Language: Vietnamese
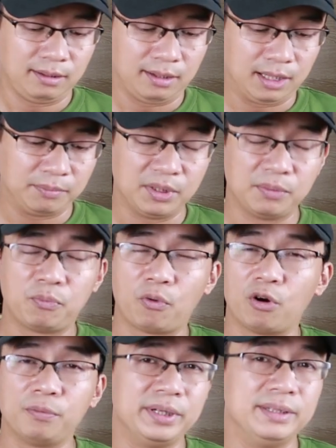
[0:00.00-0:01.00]
Amber Pour
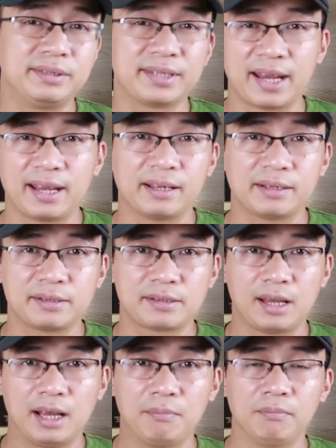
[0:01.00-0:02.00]
Homme
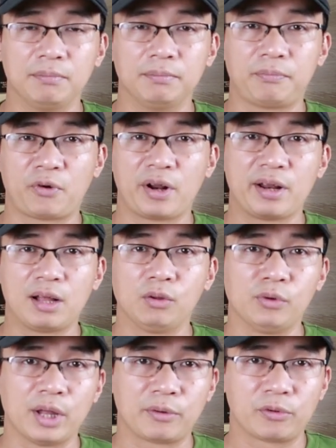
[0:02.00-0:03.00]
Intense, Prada
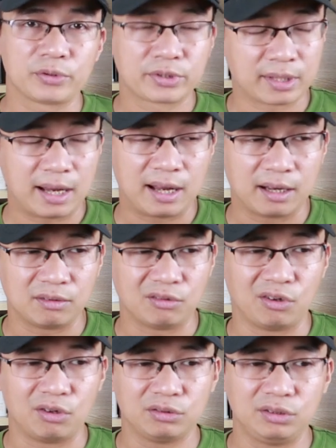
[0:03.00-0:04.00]
Luna Rossa
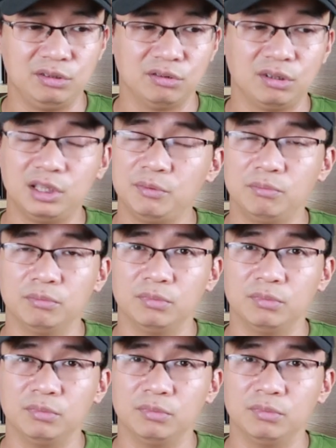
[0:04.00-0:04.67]
nó thì nó hơi